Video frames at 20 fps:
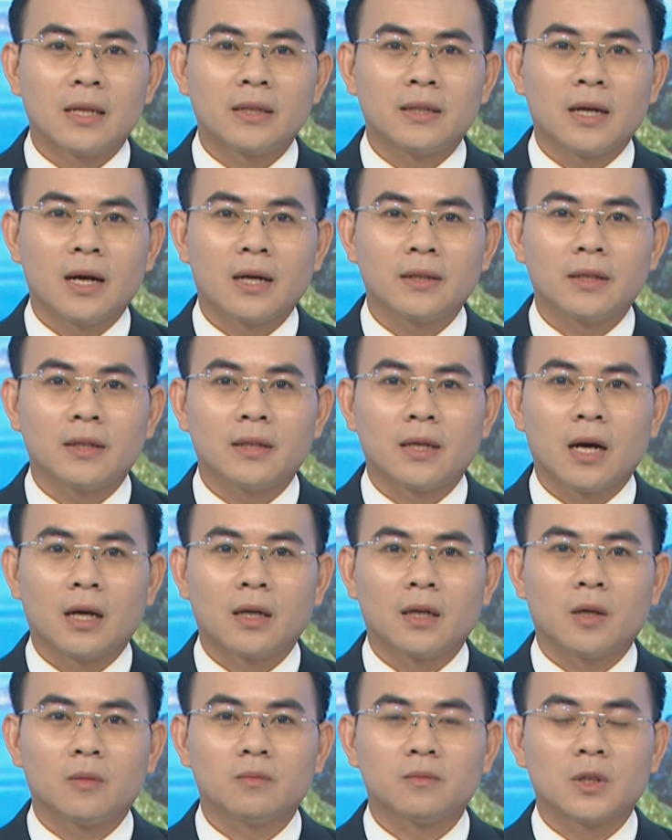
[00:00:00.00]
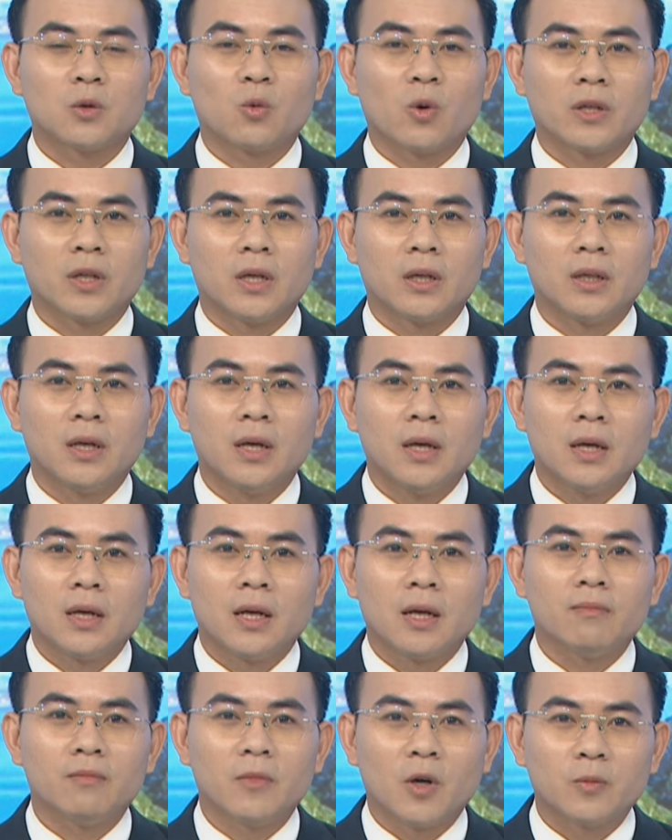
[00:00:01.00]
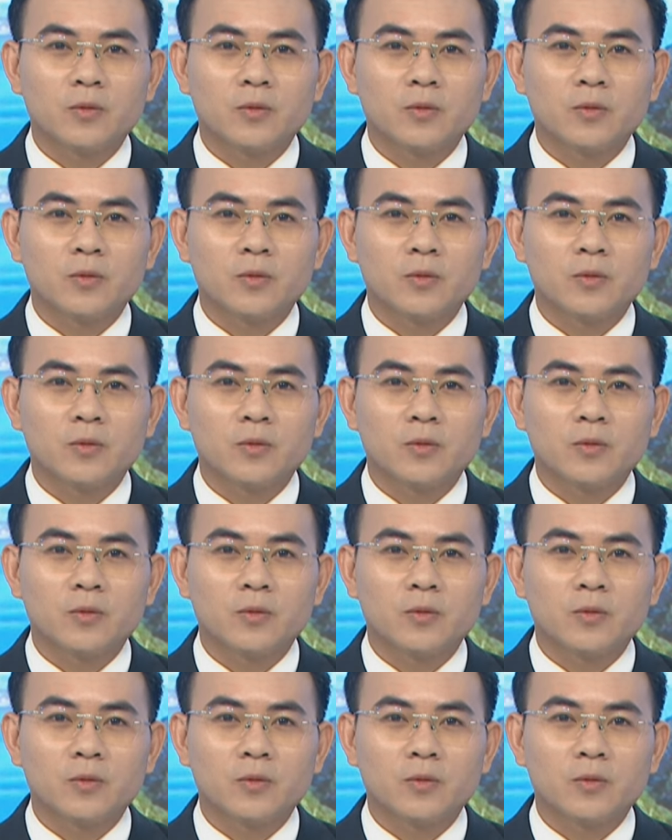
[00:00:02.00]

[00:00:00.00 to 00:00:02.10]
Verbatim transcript: đã đánh giá Vịnh Hạ Long, tỉnh Quảng Ninh là